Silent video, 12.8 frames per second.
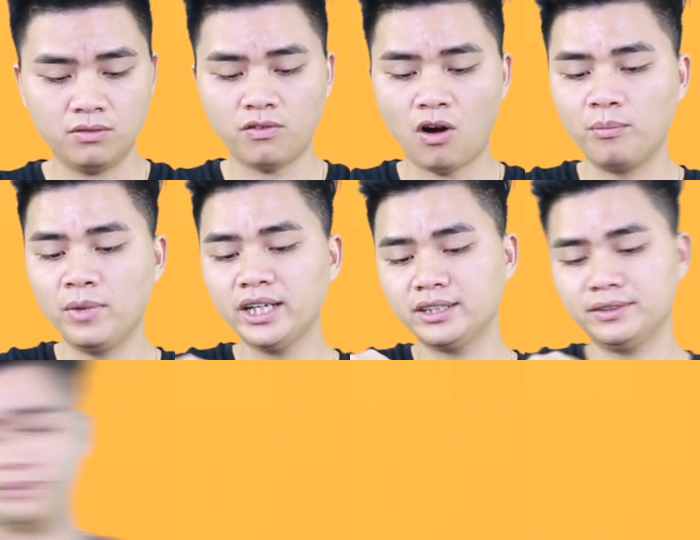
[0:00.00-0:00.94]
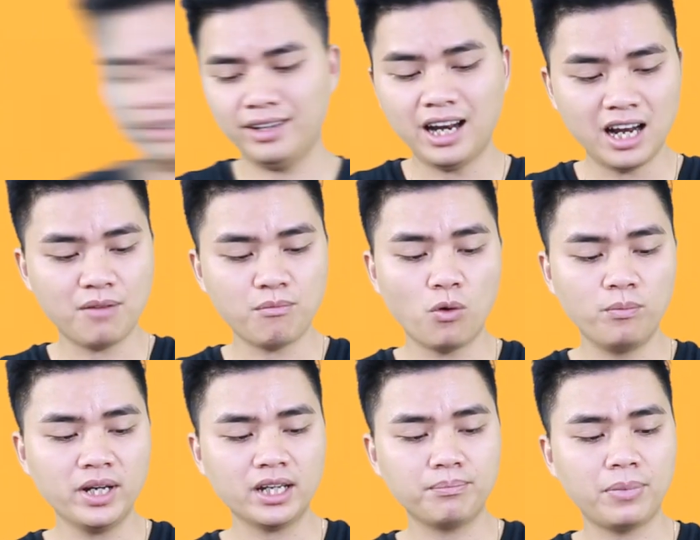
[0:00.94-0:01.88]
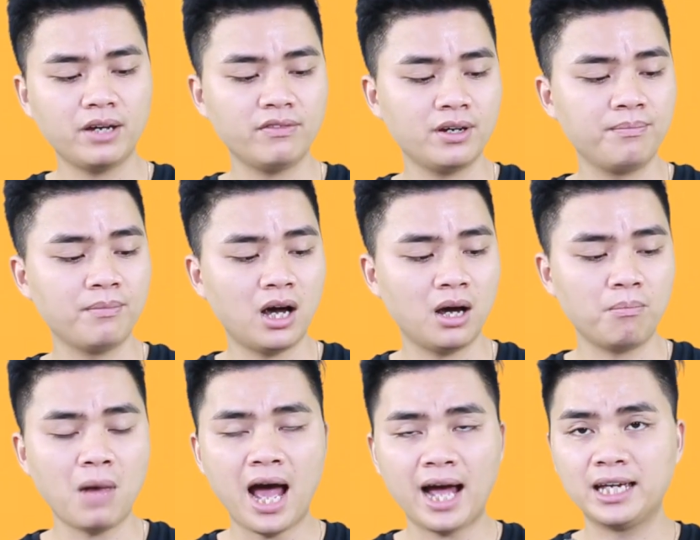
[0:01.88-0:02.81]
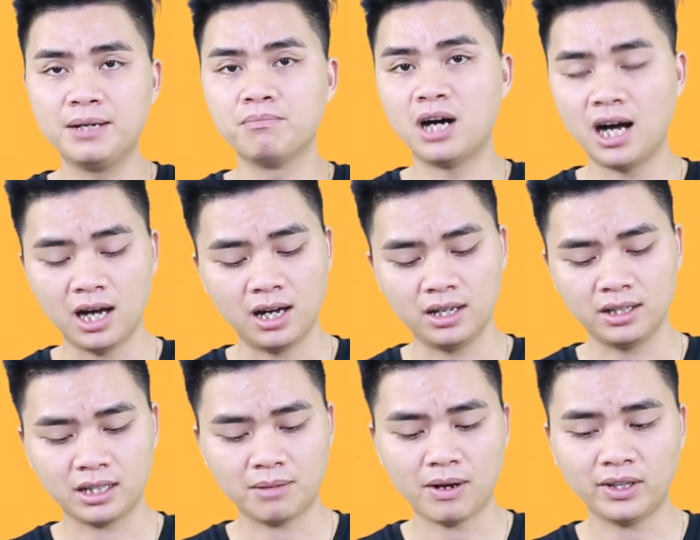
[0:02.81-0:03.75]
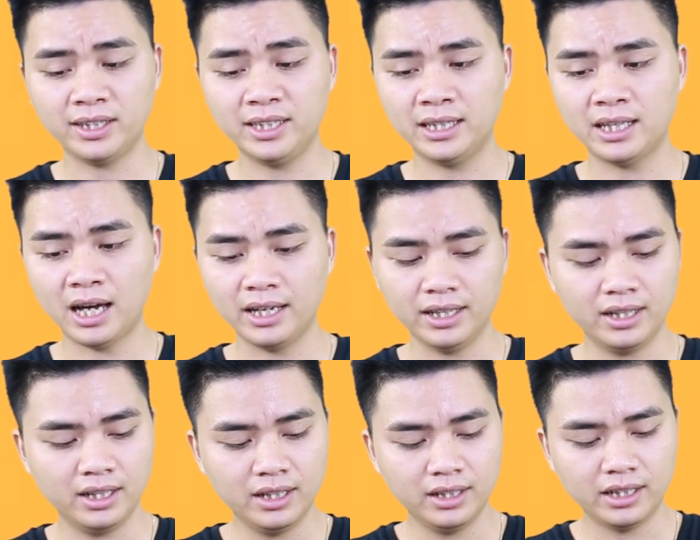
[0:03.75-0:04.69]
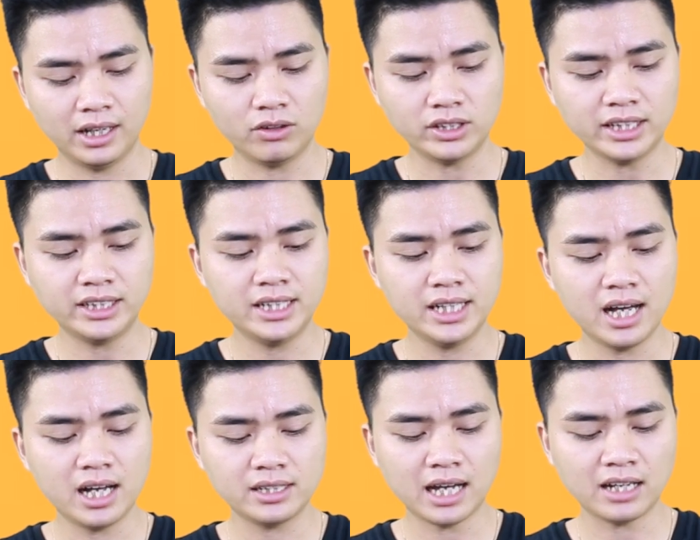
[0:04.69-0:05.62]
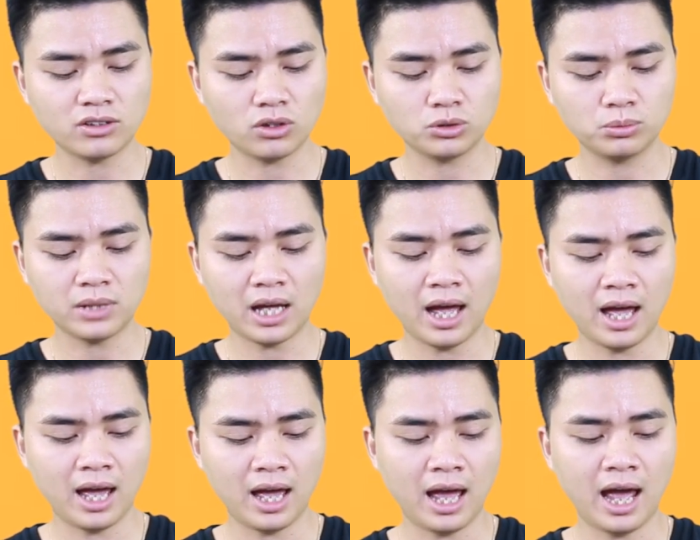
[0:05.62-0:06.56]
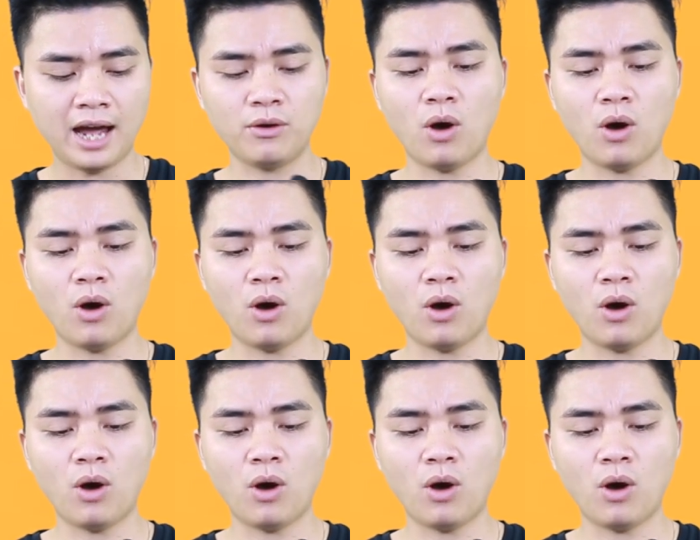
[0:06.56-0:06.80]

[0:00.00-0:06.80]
vỏ mic đây là bộ mic PVM 3000M các bạn có nhìn thấy thì nó sẽ chia ra cho chúng ta hai